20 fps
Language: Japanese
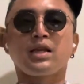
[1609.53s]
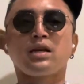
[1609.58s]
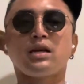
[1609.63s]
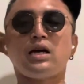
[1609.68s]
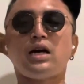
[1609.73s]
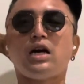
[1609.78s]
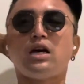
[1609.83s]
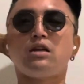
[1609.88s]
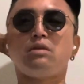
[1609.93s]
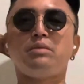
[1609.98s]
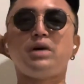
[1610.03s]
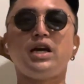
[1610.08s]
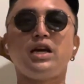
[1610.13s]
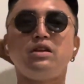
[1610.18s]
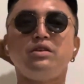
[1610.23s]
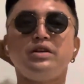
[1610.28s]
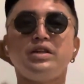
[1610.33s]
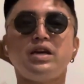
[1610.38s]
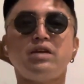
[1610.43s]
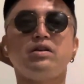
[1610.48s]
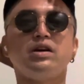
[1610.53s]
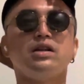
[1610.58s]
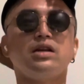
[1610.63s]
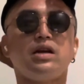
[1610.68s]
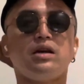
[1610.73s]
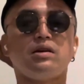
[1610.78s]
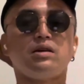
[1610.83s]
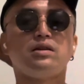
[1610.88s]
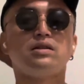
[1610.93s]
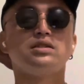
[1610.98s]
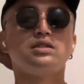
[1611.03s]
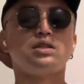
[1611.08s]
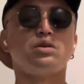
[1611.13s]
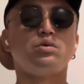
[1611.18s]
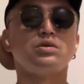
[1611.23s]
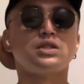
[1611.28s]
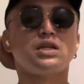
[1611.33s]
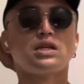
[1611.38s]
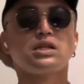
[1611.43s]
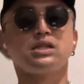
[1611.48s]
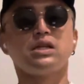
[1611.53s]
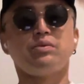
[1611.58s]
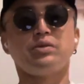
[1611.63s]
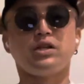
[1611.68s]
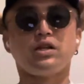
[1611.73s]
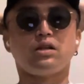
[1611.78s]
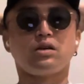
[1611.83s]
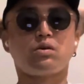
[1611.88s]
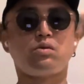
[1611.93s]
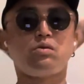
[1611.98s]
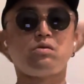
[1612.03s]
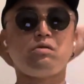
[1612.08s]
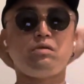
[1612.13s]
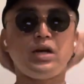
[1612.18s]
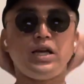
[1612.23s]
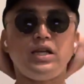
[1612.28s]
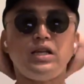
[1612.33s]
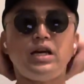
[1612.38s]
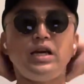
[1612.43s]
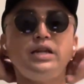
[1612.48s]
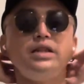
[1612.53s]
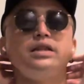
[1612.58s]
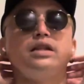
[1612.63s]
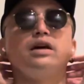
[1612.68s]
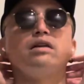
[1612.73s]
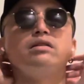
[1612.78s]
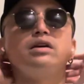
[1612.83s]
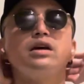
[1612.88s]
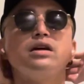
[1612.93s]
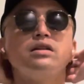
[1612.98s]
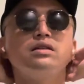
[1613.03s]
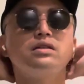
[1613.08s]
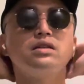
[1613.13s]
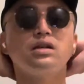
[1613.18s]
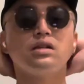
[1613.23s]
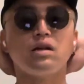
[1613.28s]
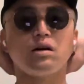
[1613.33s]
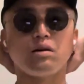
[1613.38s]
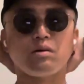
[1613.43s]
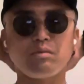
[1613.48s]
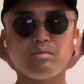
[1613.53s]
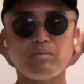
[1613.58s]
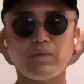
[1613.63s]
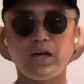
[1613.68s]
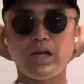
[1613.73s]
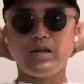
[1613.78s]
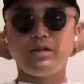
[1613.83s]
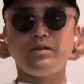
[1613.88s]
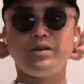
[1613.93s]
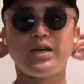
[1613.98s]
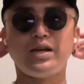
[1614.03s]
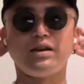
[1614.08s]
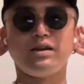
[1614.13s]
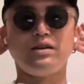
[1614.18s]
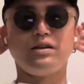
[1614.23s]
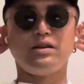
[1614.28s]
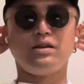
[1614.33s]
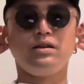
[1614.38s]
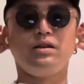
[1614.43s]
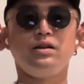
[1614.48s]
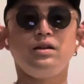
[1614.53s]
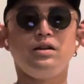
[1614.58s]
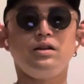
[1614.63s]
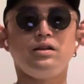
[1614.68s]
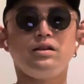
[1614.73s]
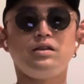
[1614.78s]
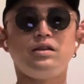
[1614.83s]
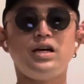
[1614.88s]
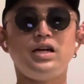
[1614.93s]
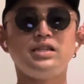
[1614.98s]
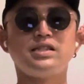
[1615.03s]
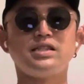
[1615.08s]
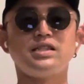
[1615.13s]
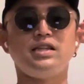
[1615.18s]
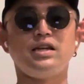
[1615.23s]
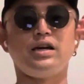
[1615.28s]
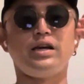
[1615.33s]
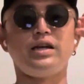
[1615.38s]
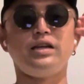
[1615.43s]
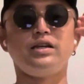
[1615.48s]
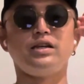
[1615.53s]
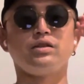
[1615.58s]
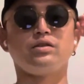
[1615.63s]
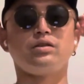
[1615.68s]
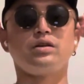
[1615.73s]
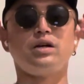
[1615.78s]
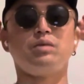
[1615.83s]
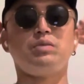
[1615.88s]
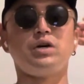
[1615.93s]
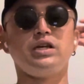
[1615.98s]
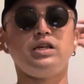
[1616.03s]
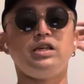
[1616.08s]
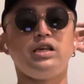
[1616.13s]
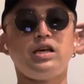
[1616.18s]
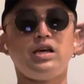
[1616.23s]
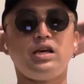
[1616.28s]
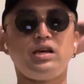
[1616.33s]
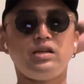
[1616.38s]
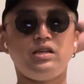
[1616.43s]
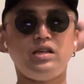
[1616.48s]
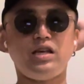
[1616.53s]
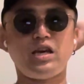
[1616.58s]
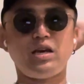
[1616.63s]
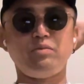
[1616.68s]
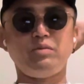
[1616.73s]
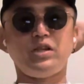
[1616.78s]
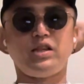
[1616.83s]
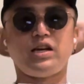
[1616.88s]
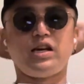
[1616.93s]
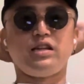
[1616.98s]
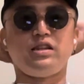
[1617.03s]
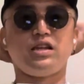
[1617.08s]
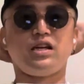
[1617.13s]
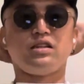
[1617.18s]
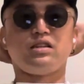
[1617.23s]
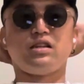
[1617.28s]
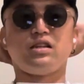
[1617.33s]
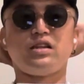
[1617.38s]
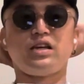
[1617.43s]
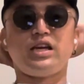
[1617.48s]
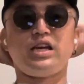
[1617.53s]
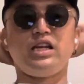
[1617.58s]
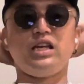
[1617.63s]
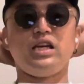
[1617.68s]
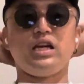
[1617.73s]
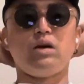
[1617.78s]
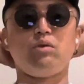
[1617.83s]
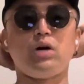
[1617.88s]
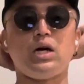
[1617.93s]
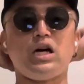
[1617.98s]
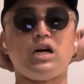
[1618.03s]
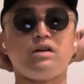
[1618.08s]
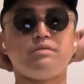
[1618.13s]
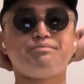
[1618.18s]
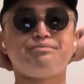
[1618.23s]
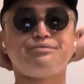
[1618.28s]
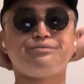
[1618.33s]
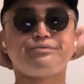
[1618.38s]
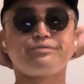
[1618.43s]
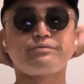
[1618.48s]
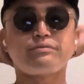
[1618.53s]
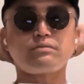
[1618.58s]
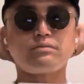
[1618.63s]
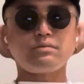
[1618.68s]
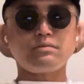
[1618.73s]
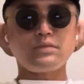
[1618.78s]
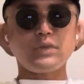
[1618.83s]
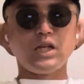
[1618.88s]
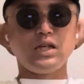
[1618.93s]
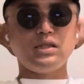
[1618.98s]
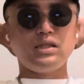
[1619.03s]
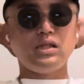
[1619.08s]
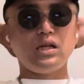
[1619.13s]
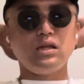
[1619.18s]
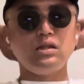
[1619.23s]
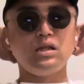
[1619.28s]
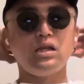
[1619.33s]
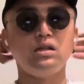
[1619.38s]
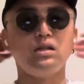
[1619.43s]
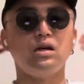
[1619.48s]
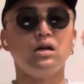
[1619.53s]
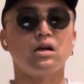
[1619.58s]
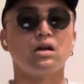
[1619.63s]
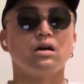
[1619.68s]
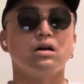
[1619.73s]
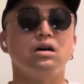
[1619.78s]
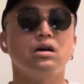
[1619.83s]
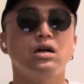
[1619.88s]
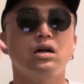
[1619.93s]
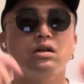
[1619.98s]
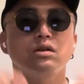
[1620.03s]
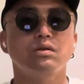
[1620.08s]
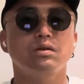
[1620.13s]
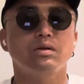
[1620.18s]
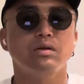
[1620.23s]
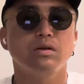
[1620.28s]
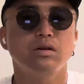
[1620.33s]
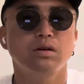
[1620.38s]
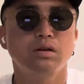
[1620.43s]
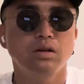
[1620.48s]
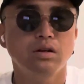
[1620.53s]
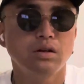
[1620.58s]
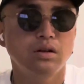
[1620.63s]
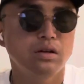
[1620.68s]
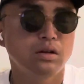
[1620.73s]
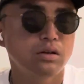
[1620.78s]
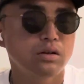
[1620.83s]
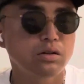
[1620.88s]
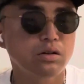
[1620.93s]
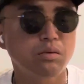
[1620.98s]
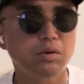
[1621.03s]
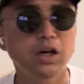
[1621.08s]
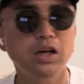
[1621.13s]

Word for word: あの前の家はねお釈迦さんみたいなここはいないんだよねただ前の大好きなエリアとか、まあ家、家家みたいになってたエリアは残念ながらあの友